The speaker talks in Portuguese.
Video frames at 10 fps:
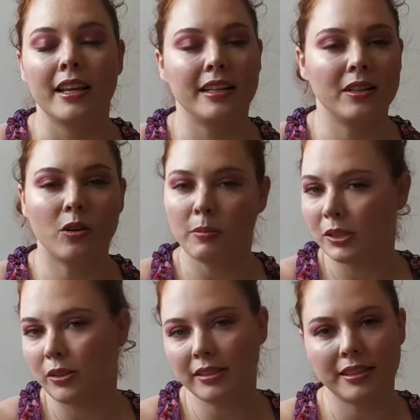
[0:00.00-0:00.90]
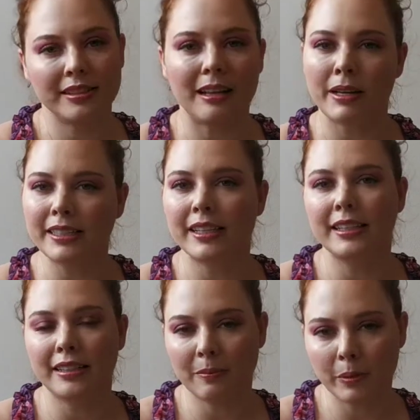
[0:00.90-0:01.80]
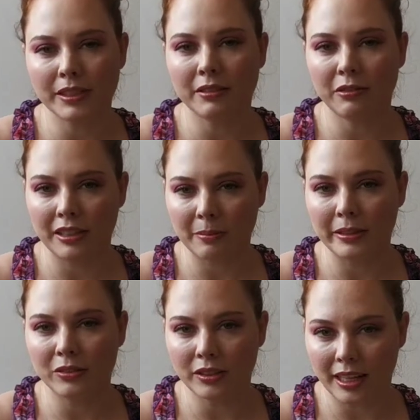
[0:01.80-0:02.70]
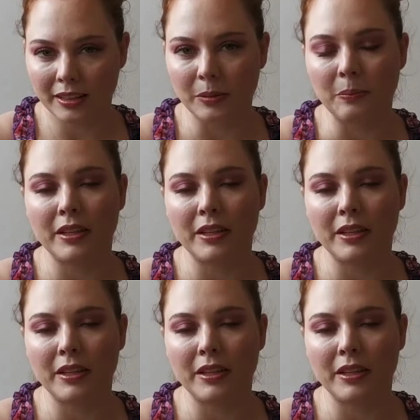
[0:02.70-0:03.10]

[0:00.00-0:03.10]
ele começou a desandar mais ainda depois que foi abandonado.